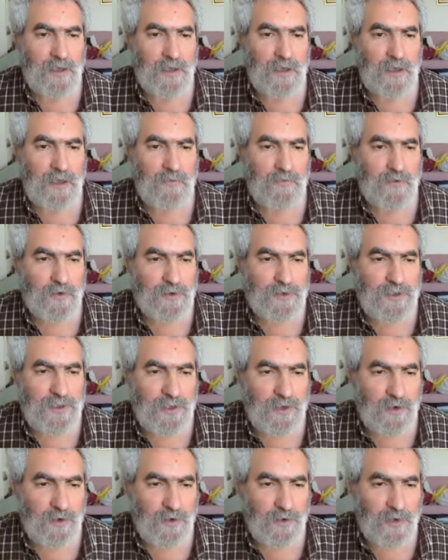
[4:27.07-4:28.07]
In
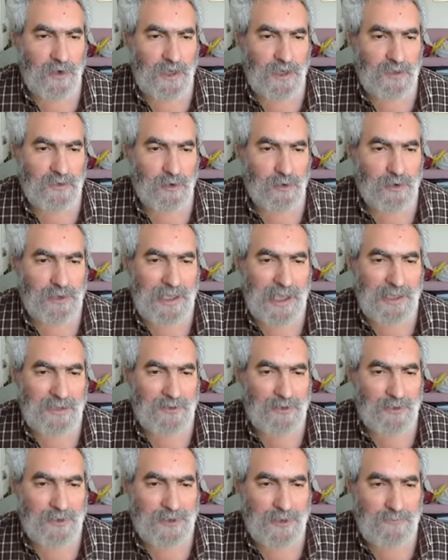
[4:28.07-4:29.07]
Frosinone
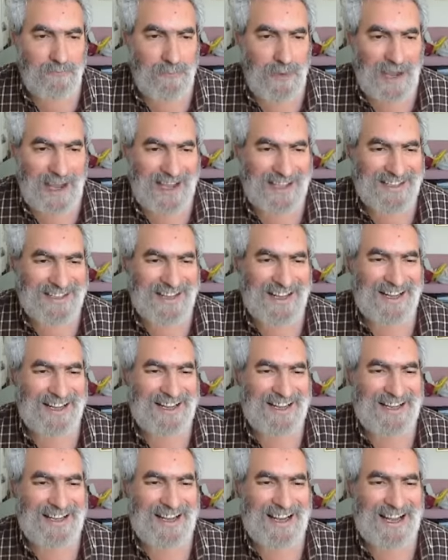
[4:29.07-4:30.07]
soltanto si
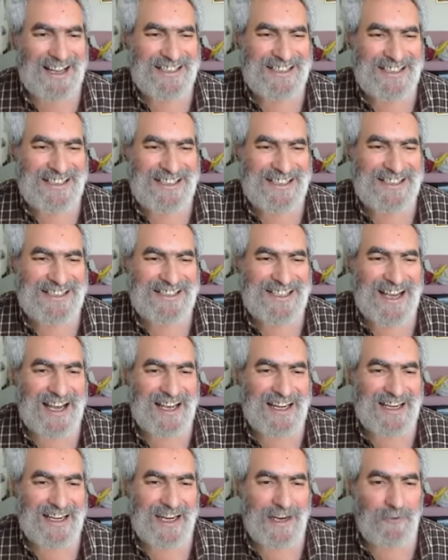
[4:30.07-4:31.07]
bada ad
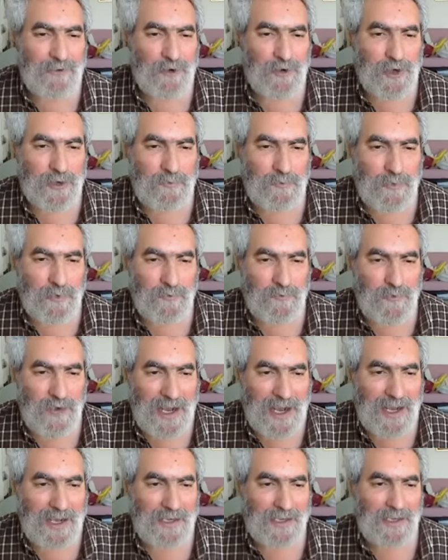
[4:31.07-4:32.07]
iniziare i lavori più
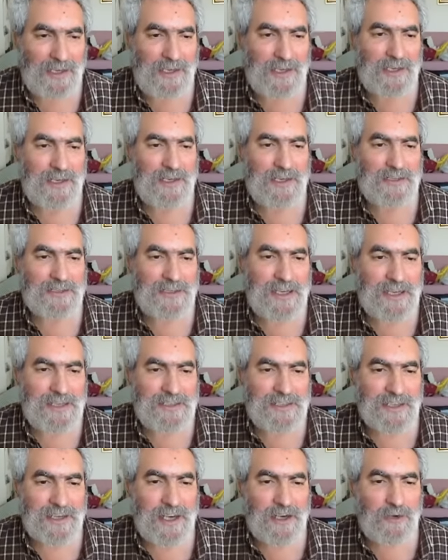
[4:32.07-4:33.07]
vari,
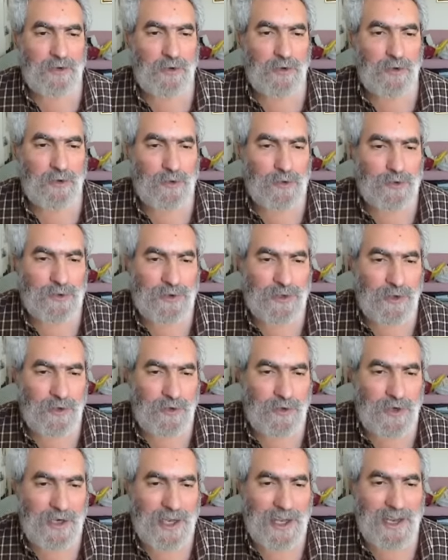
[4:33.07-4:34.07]
senza che
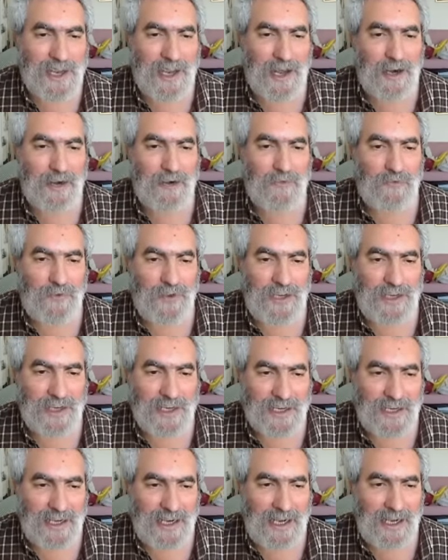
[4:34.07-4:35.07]
conclusione al fine
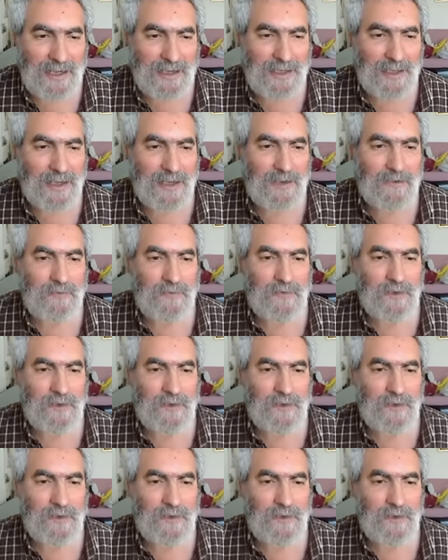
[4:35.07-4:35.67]
accada.